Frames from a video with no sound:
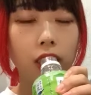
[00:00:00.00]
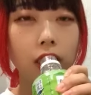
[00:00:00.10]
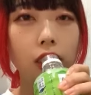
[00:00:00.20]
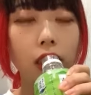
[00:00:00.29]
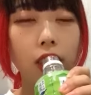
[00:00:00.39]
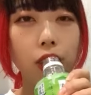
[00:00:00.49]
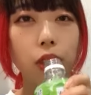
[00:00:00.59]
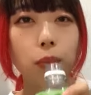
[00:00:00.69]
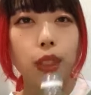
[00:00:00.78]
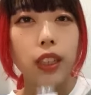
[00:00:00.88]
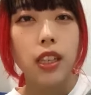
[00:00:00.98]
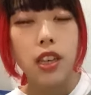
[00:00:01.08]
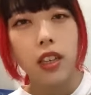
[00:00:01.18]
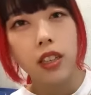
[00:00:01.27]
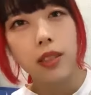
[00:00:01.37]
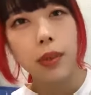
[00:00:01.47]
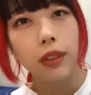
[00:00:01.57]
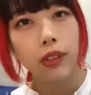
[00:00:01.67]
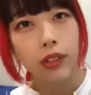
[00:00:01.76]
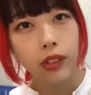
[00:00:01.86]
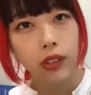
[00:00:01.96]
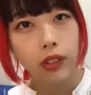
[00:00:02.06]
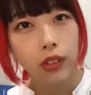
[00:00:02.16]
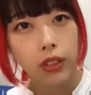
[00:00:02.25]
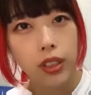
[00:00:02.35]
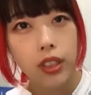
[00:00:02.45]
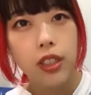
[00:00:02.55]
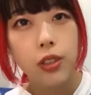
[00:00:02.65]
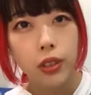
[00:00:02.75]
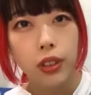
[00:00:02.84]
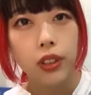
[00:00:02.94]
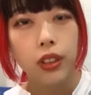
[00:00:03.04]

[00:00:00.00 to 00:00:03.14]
だって10枚で1万5000円でしょ